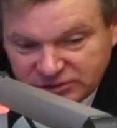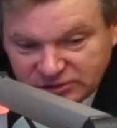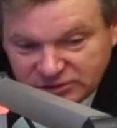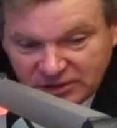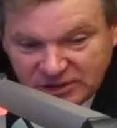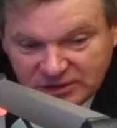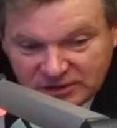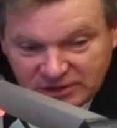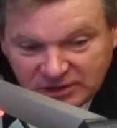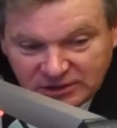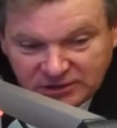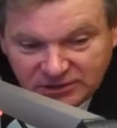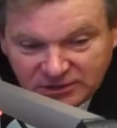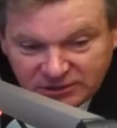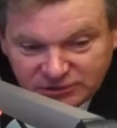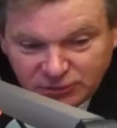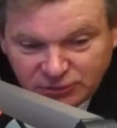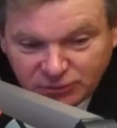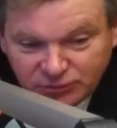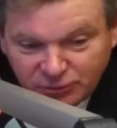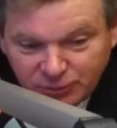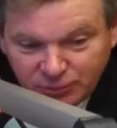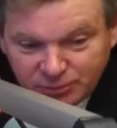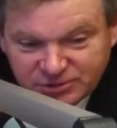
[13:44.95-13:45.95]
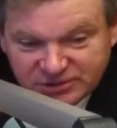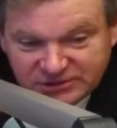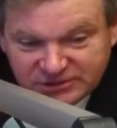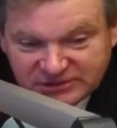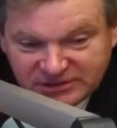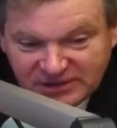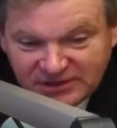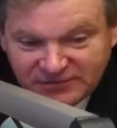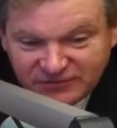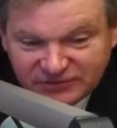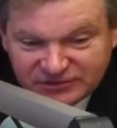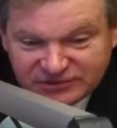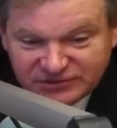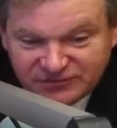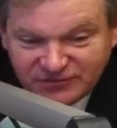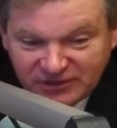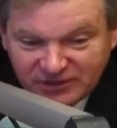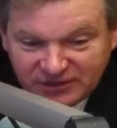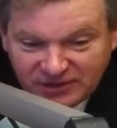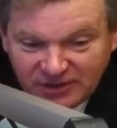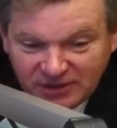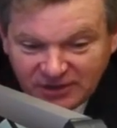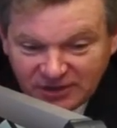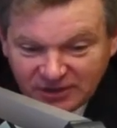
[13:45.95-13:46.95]
Jeżeli jedni Ale chcą to przedstawić było, w,
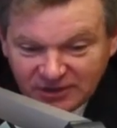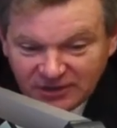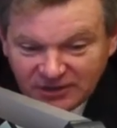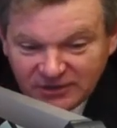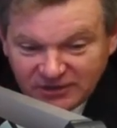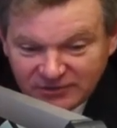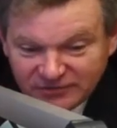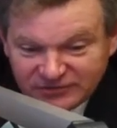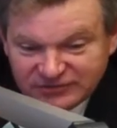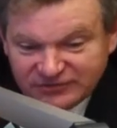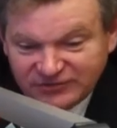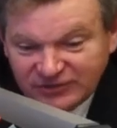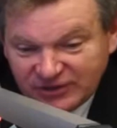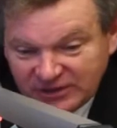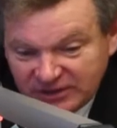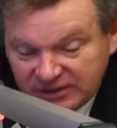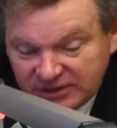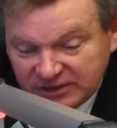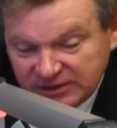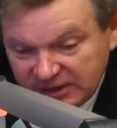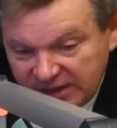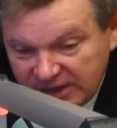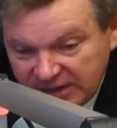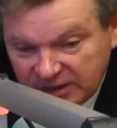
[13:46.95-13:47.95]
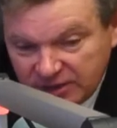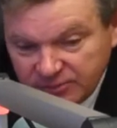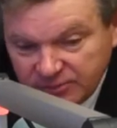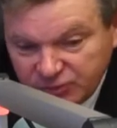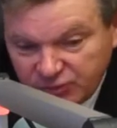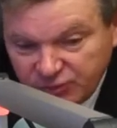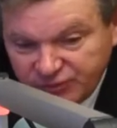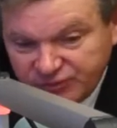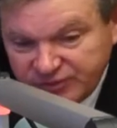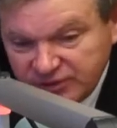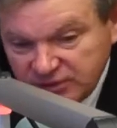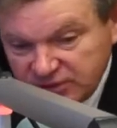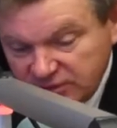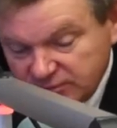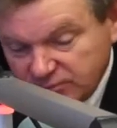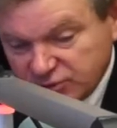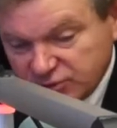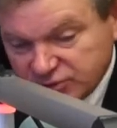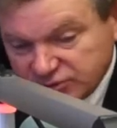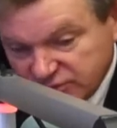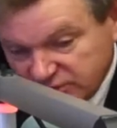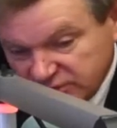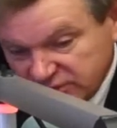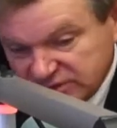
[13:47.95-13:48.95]
świetle, e, w świetle takim, to wtedy mm.
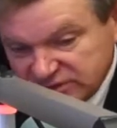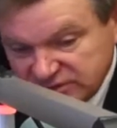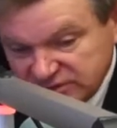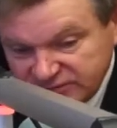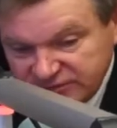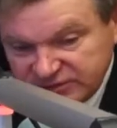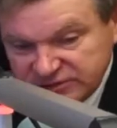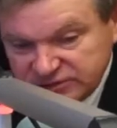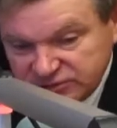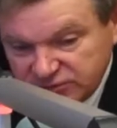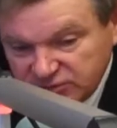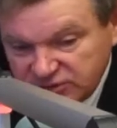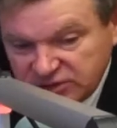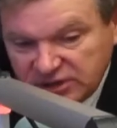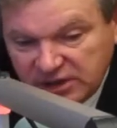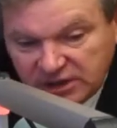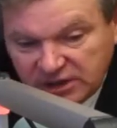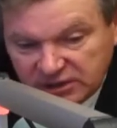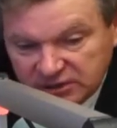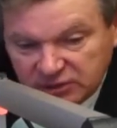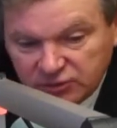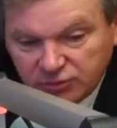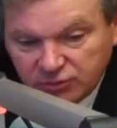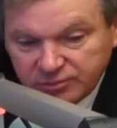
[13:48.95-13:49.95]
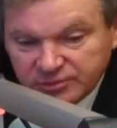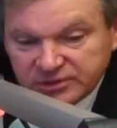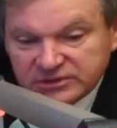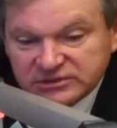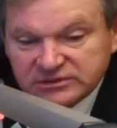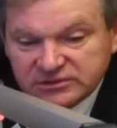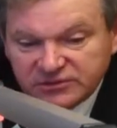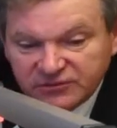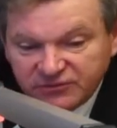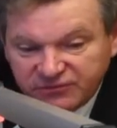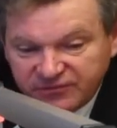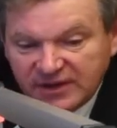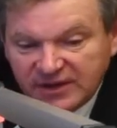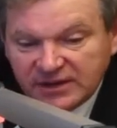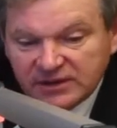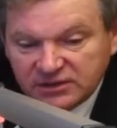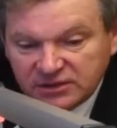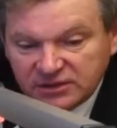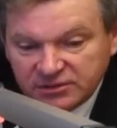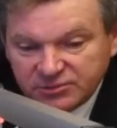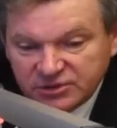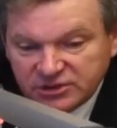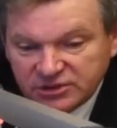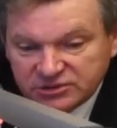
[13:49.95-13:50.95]
można nazywać to tak. Natomiast
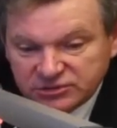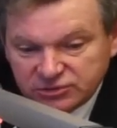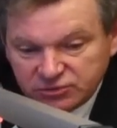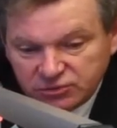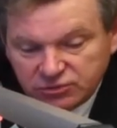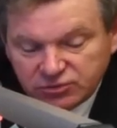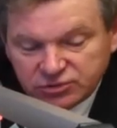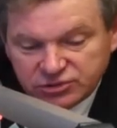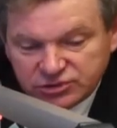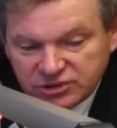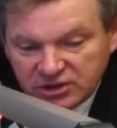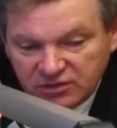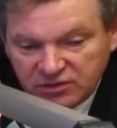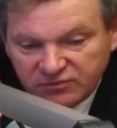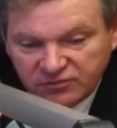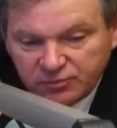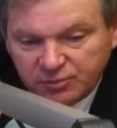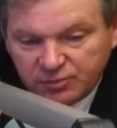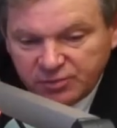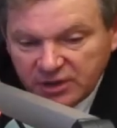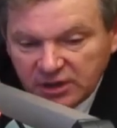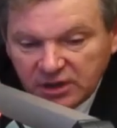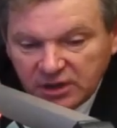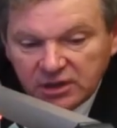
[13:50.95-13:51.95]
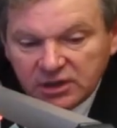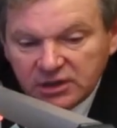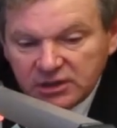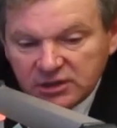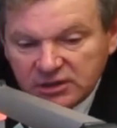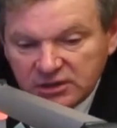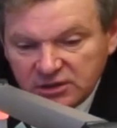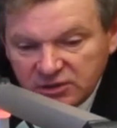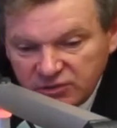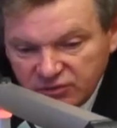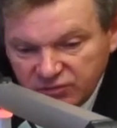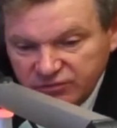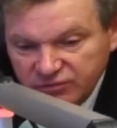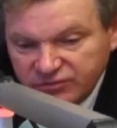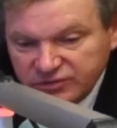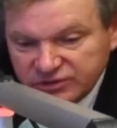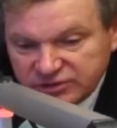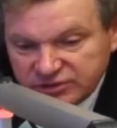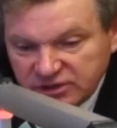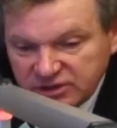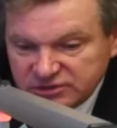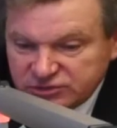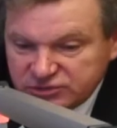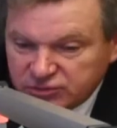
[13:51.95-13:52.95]
faktem jest to, że AWPL
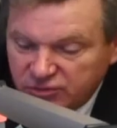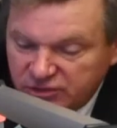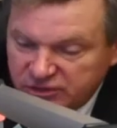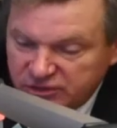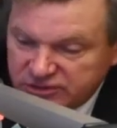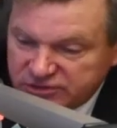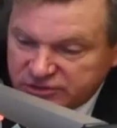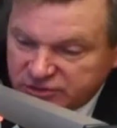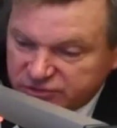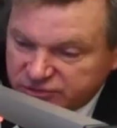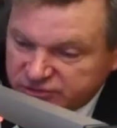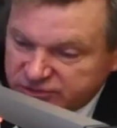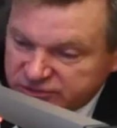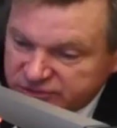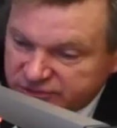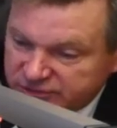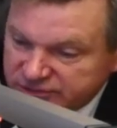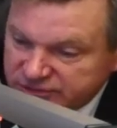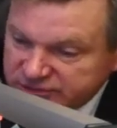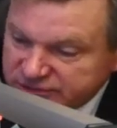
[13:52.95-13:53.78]
wyszła z koalicji rządzącej.